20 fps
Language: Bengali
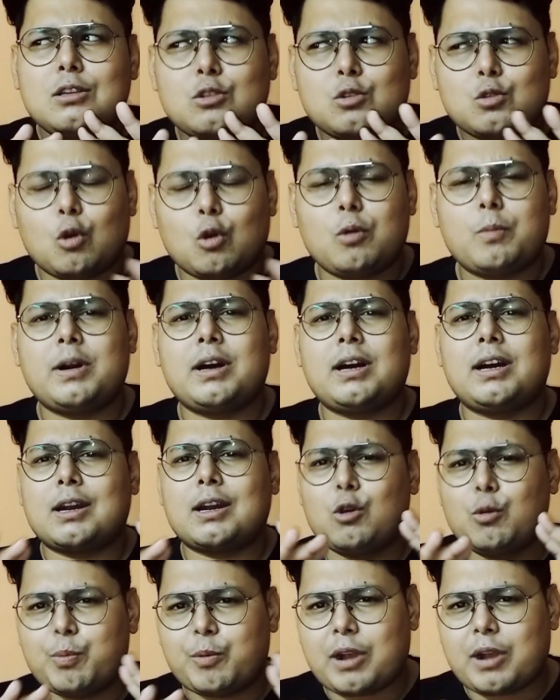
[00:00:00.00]
সোবার
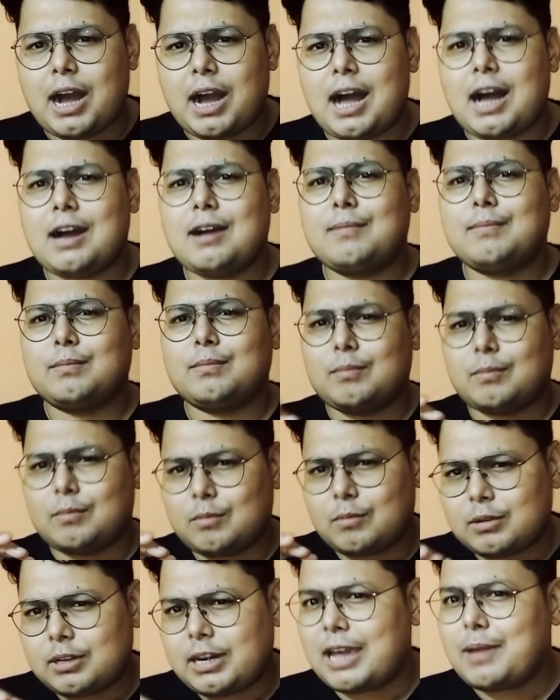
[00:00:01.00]
খুব কাম
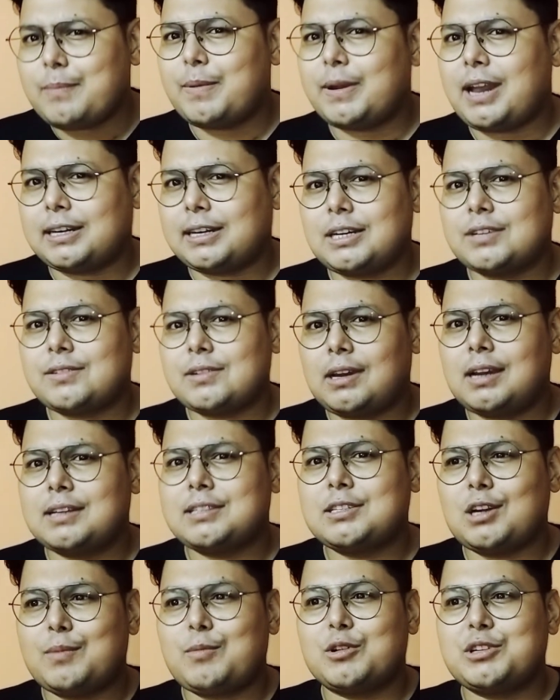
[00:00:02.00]
টাইপের একটা ট্রেলার
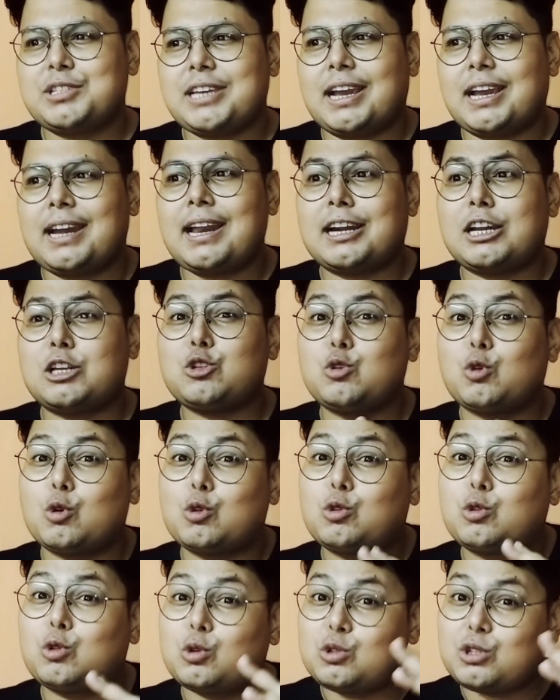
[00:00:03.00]
ছিল এবং সেখানে একটা
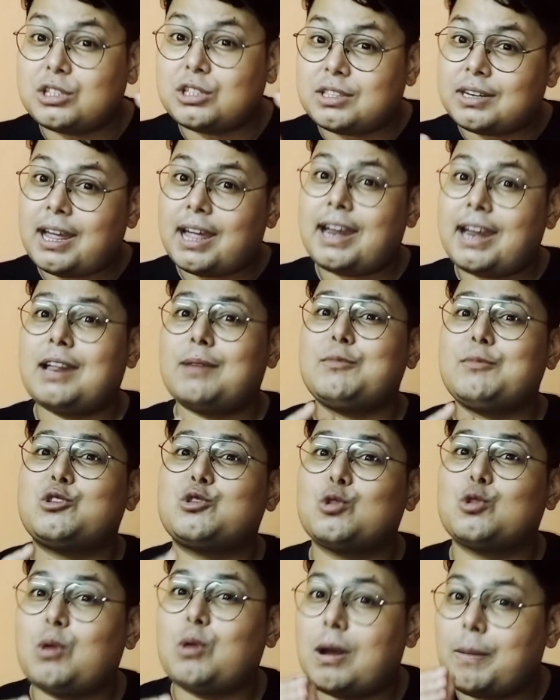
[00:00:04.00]
সত্যজিৎ রায়ের আমি
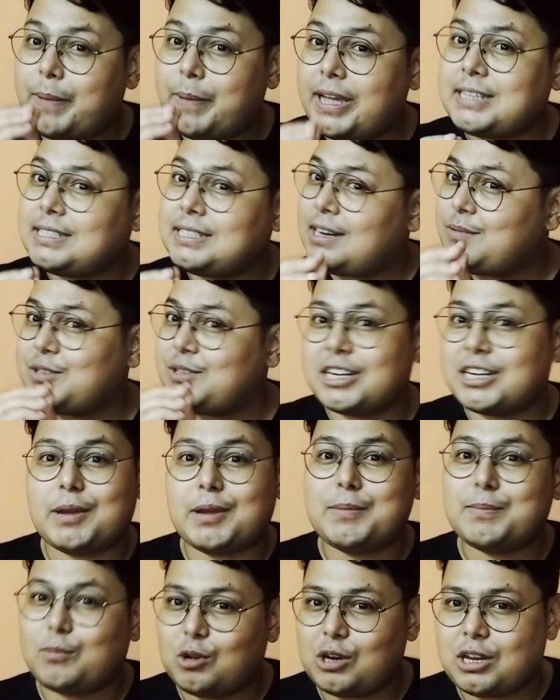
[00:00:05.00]
ছোঁয়া পেয়েছিলাম সেটা
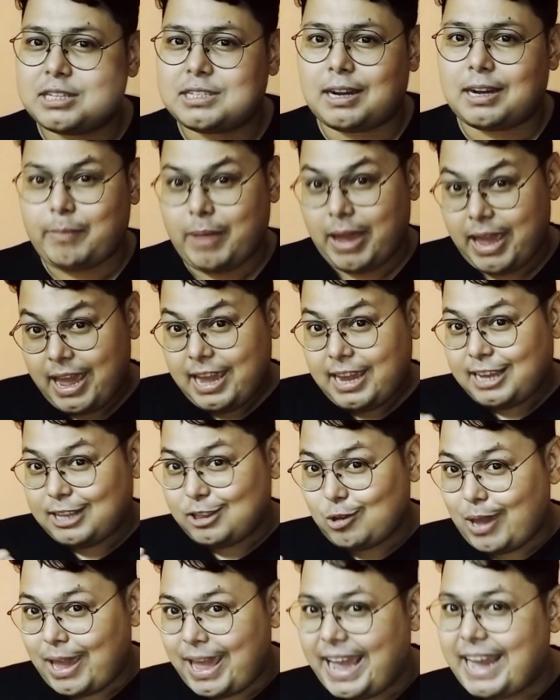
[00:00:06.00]
আমি বলেছিলাম কিন্তু
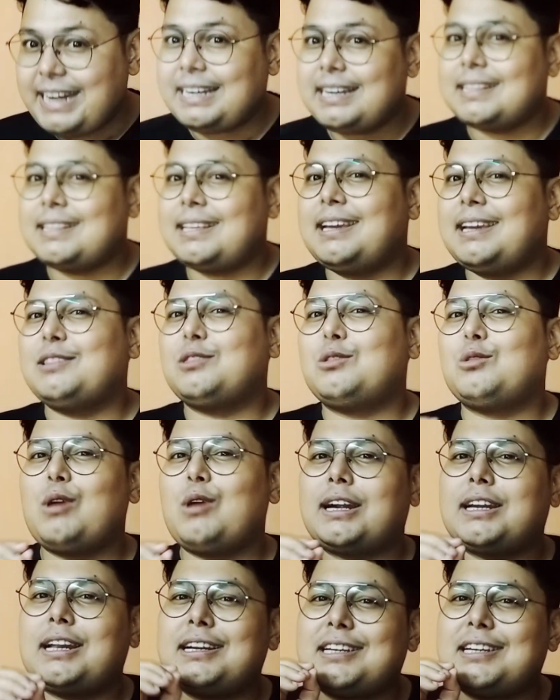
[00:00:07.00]
এইটাতে কিন্তু
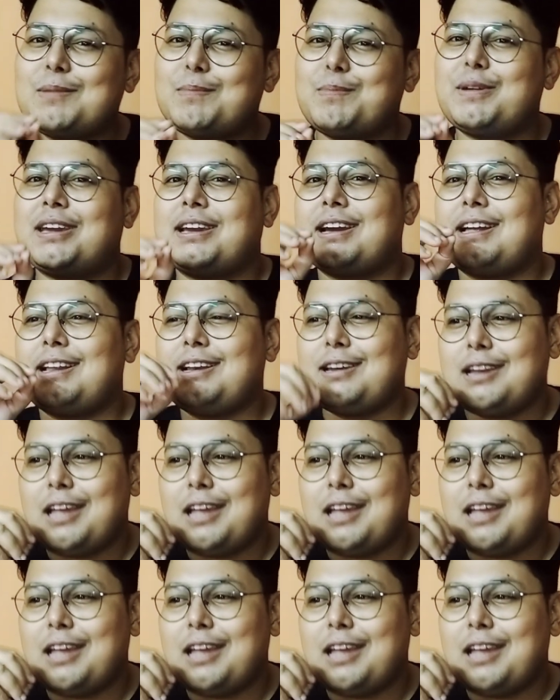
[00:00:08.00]
একটা টিপিক্যাল